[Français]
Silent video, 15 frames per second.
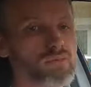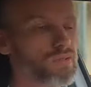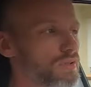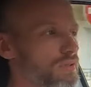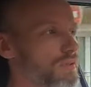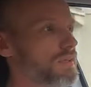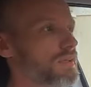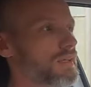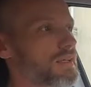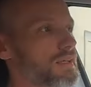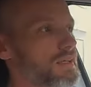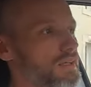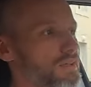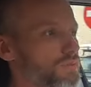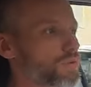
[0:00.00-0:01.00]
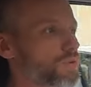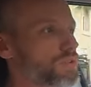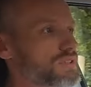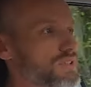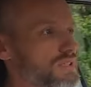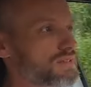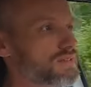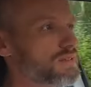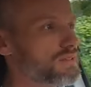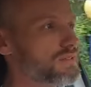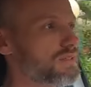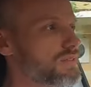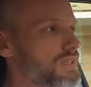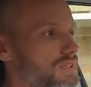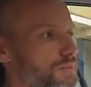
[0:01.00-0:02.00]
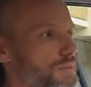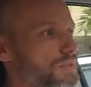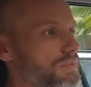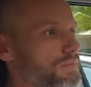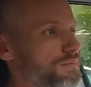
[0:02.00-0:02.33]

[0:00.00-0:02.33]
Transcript: il euh, faut retirer ça de l'esprit.